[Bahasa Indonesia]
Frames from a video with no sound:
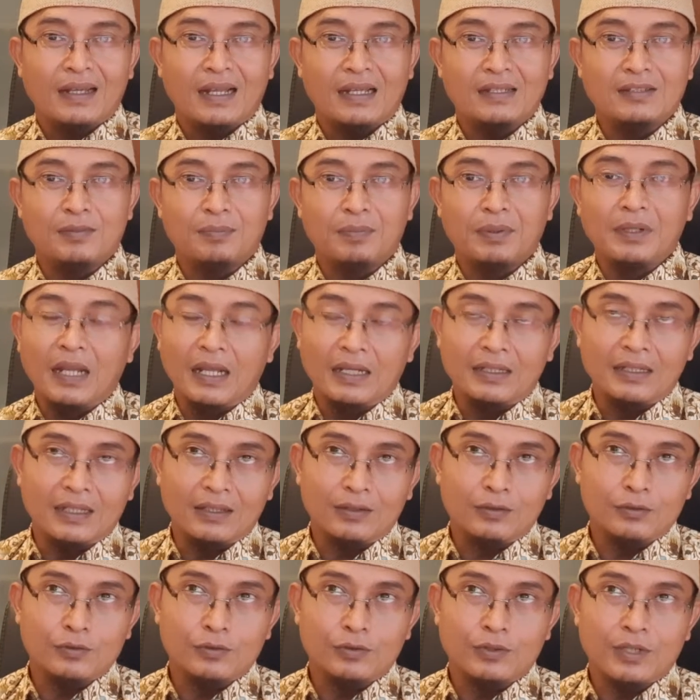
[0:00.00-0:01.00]
Nah sebenarnya
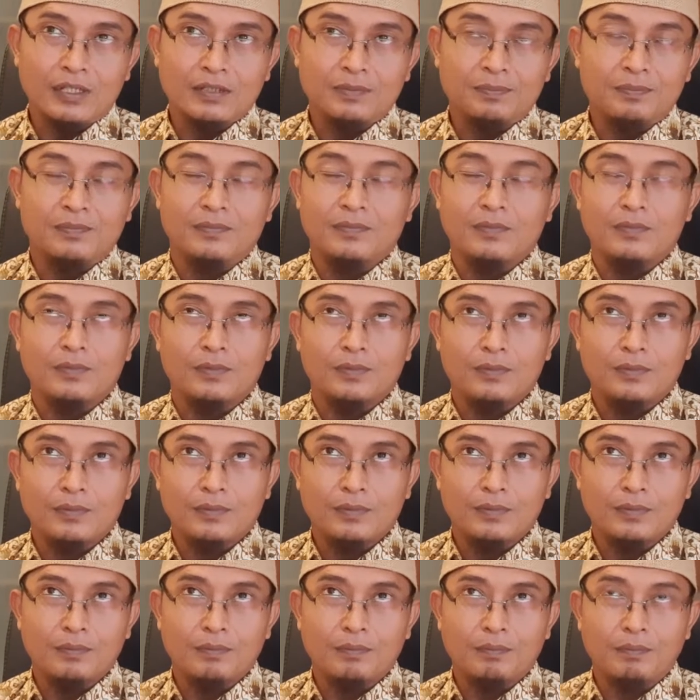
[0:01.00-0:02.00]
itu sudah
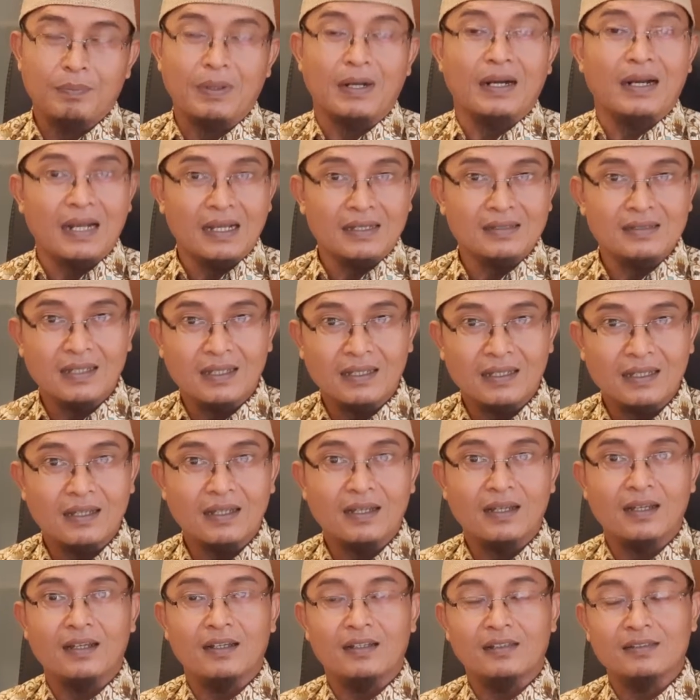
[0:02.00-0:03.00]
pernah
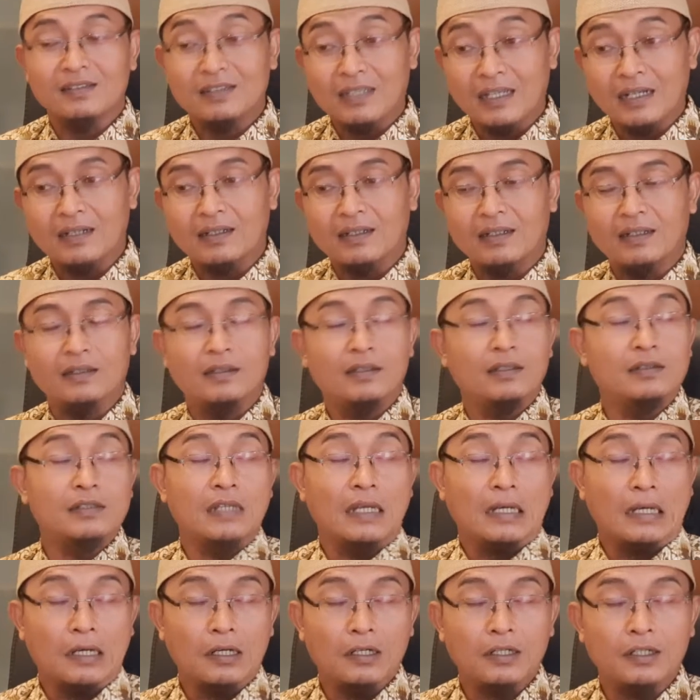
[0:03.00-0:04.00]
saya share ya di
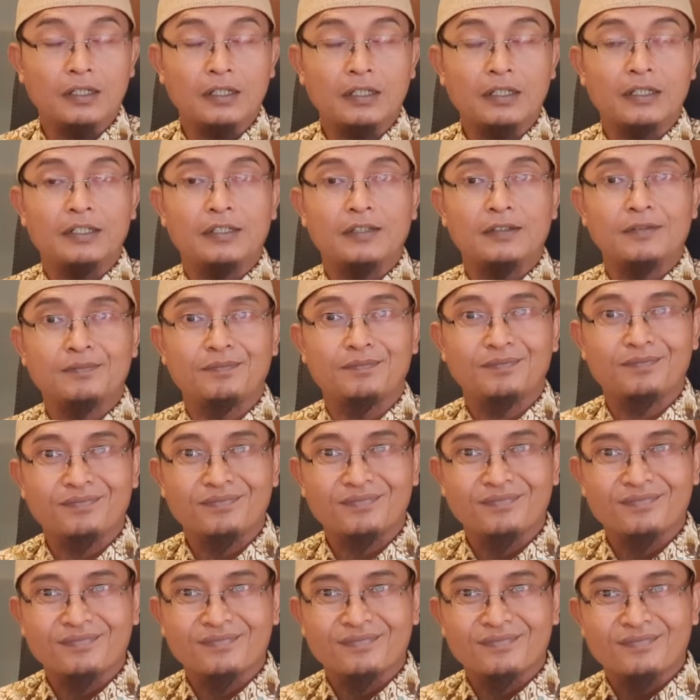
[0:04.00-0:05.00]
channel ini
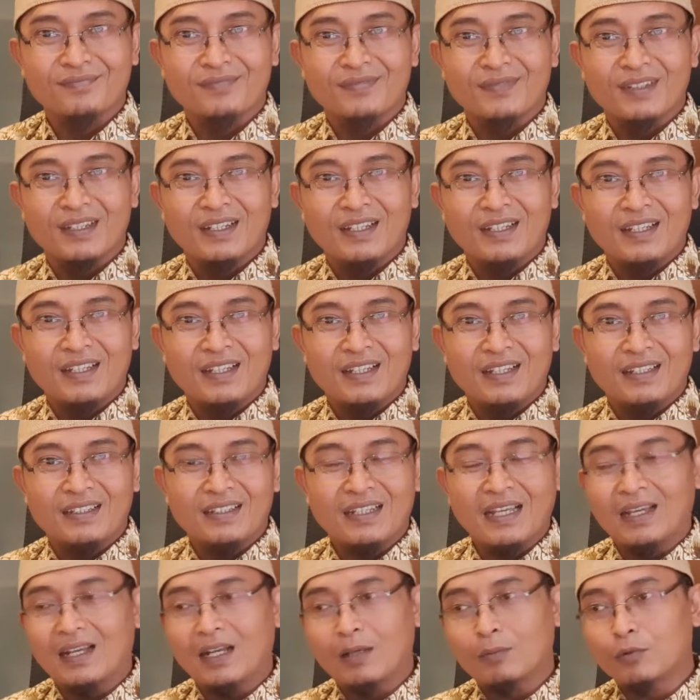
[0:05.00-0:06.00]

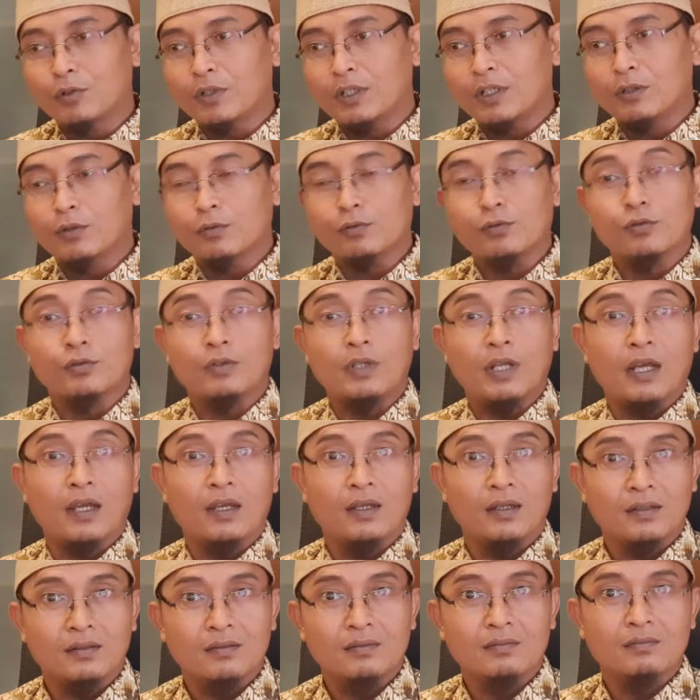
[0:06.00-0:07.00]
ya namun itu
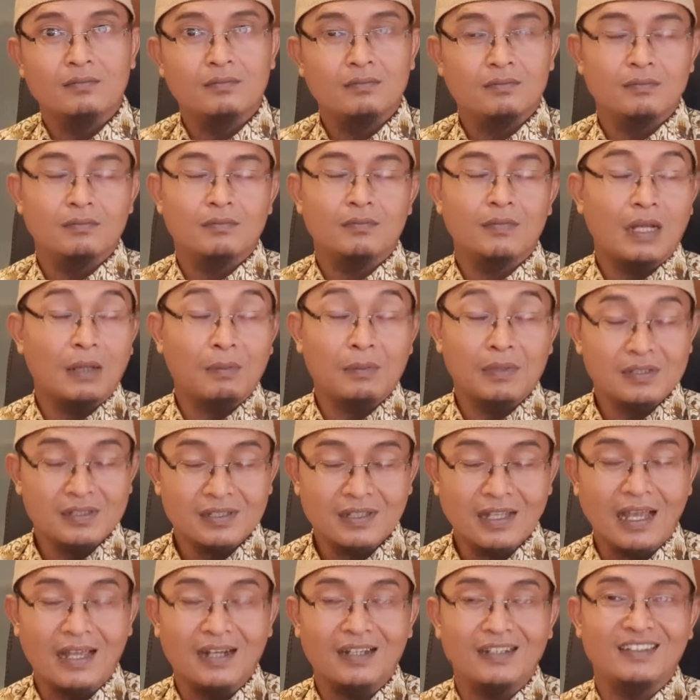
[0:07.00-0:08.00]
sudah lama
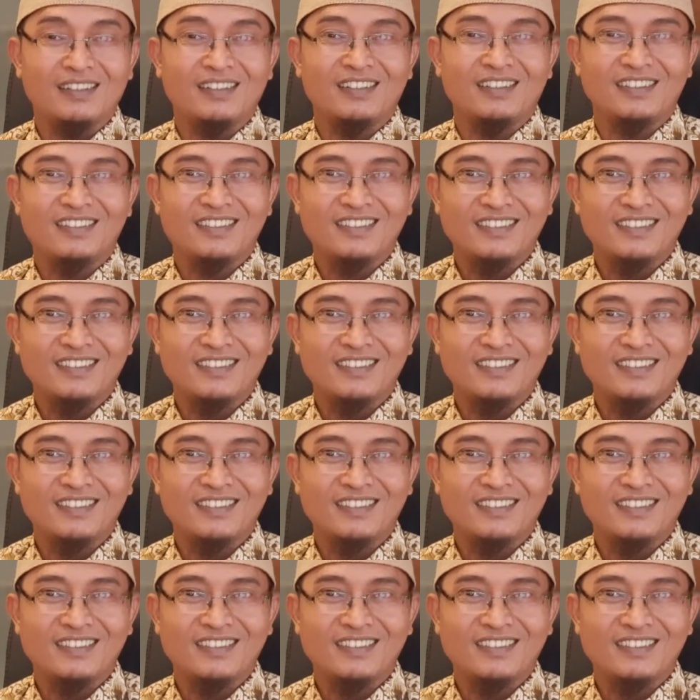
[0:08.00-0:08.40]
sekali